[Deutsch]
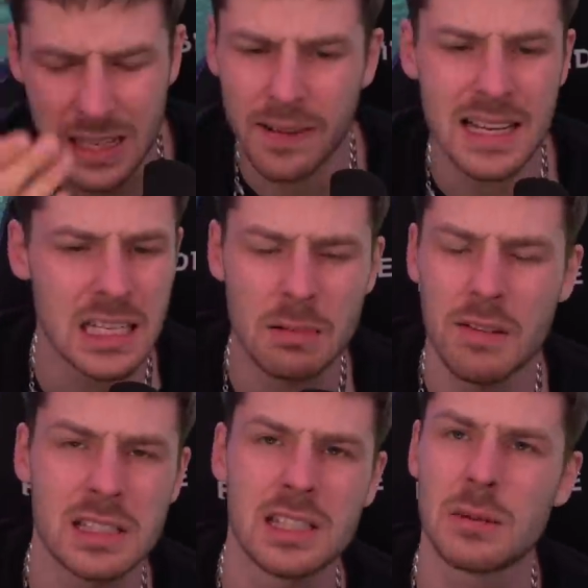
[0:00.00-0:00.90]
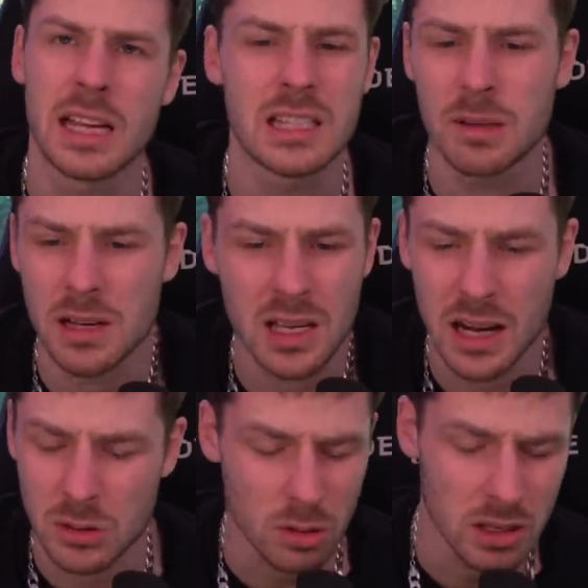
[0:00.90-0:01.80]
Ich weiß nicht mal, was diese Kiste mir
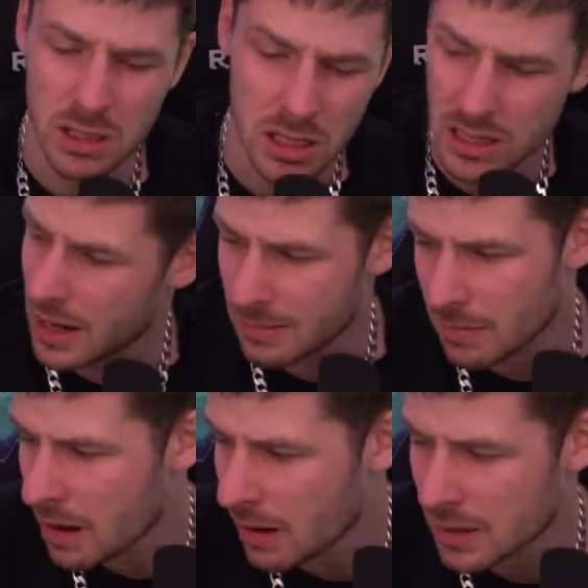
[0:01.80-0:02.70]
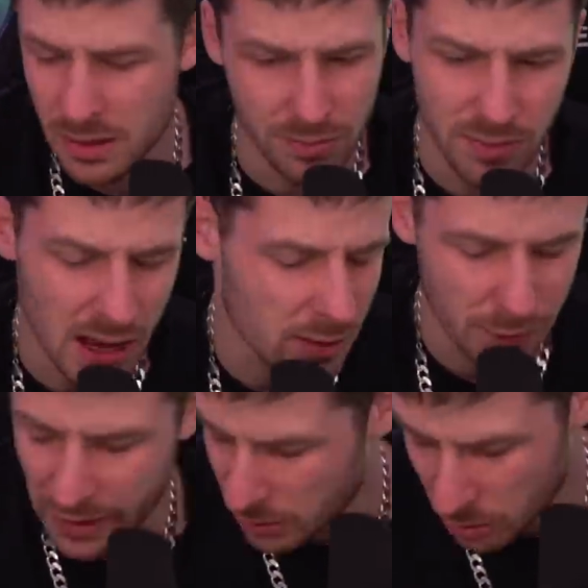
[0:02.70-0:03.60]
sagen soll. Es, äh, ist... ach.